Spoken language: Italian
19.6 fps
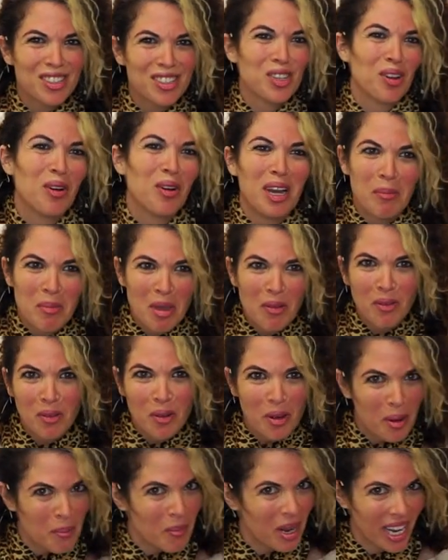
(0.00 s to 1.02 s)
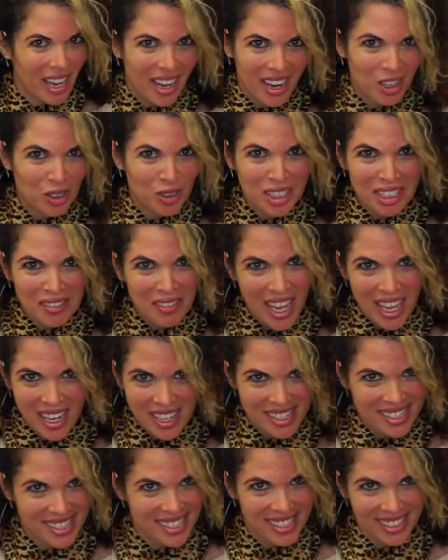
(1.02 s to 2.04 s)
Ho le mie forme che erano
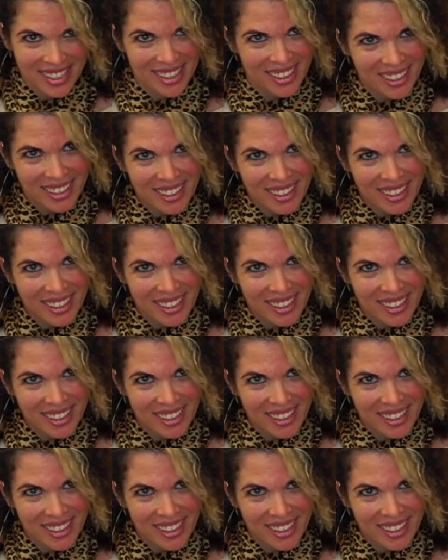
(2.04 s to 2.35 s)
diverse,